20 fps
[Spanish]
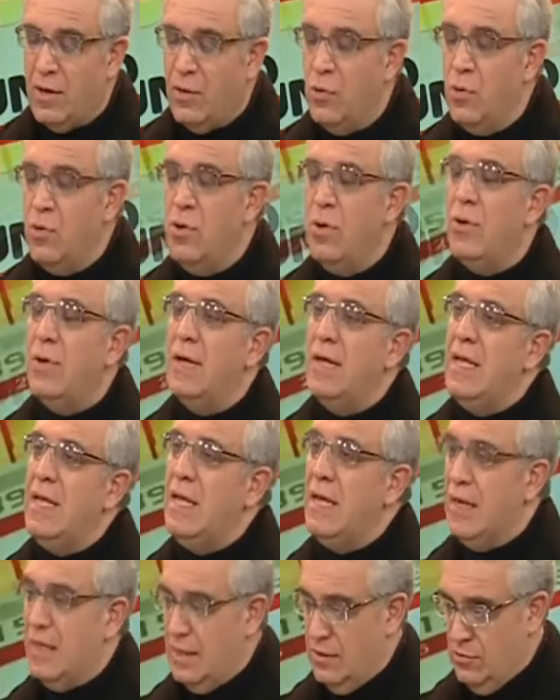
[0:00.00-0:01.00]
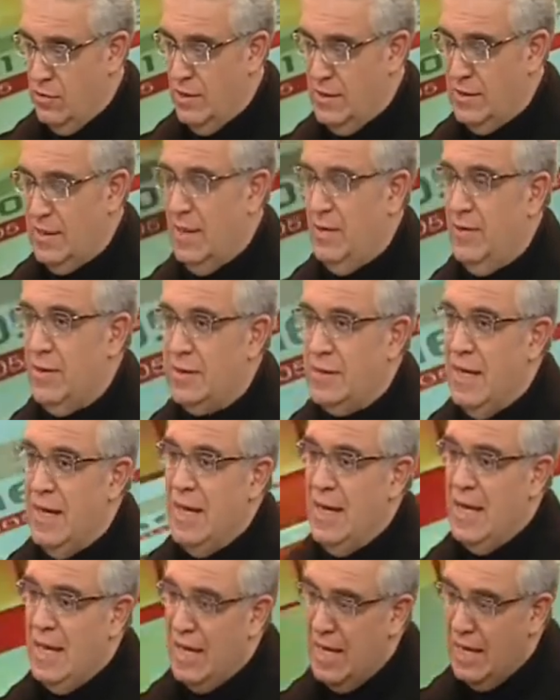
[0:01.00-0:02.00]
vacuno y en el caso de las aves,
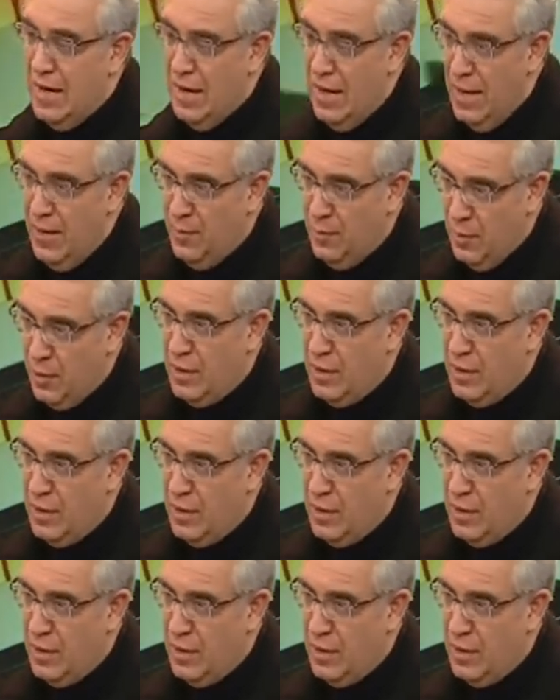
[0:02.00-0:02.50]
eh,